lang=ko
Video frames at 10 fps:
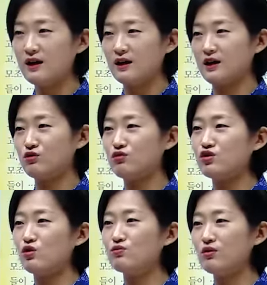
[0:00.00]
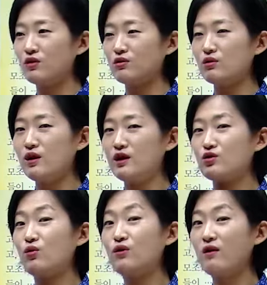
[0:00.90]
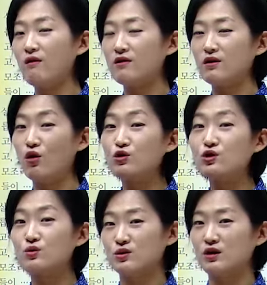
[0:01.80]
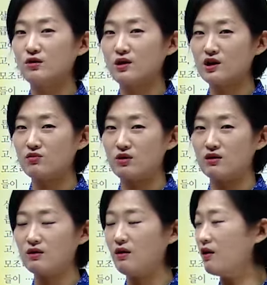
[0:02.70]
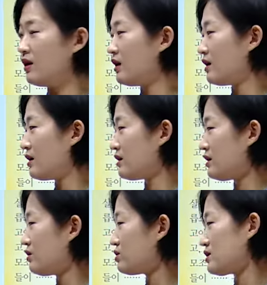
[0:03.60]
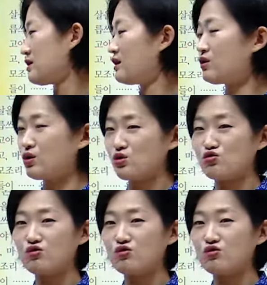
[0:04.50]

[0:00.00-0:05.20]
약간 우리 정부하고 교역을 억지로 체결을 하기 위해서 이런 짓을 하는 거죠.